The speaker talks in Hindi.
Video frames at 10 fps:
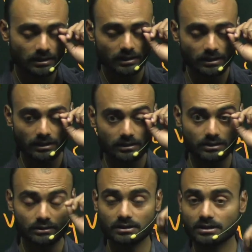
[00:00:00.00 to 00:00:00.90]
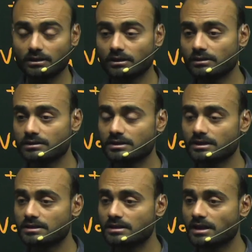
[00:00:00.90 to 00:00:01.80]
इलेक्ट्रॉन के लॉस गेन
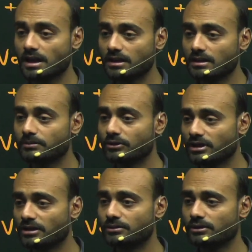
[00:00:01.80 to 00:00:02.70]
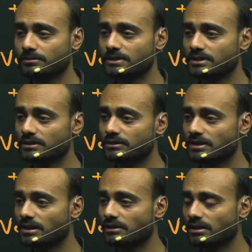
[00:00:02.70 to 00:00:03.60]
से आइनिक बॉन्ड का फॉर्मेशन होता
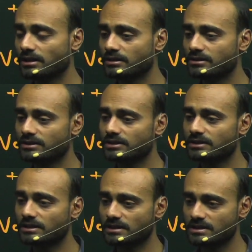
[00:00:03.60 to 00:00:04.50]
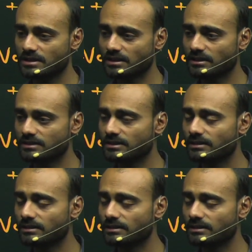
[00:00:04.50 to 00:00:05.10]
है और इलेक्ट्रॉन के शेयरिंग से